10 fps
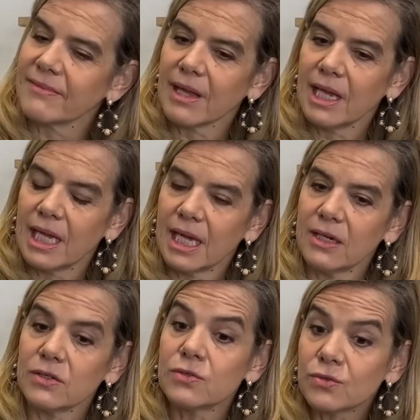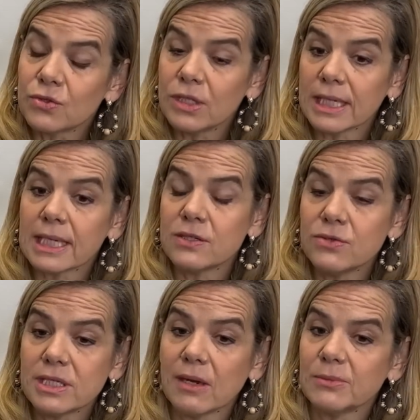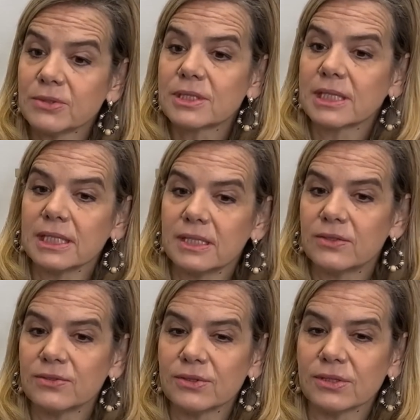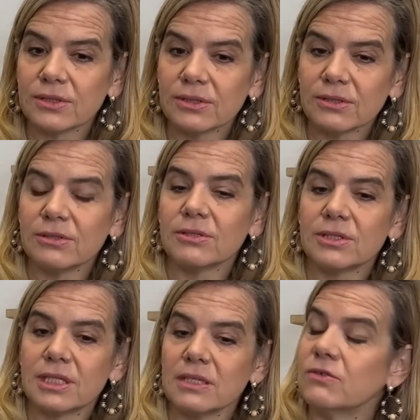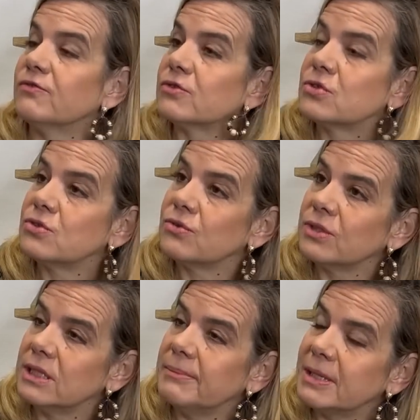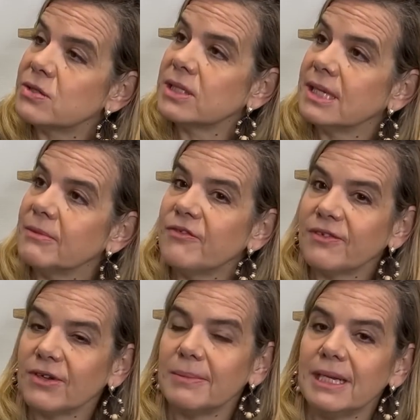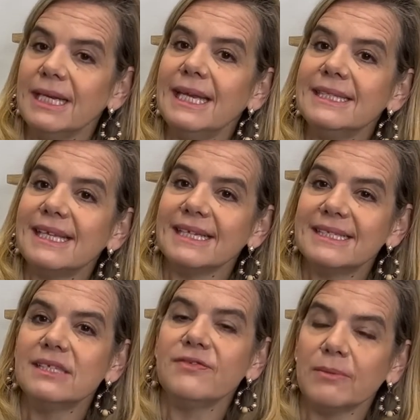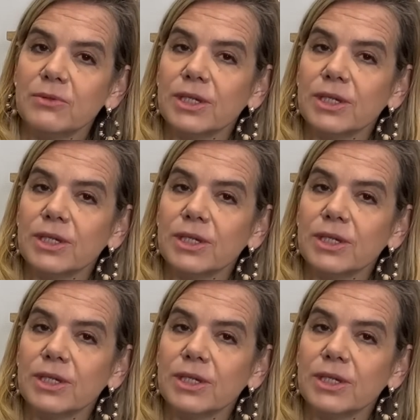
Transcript: Alors donc les résultats ont montré que euh, cette convention était majoritairement favorable à l'aide active à mourir.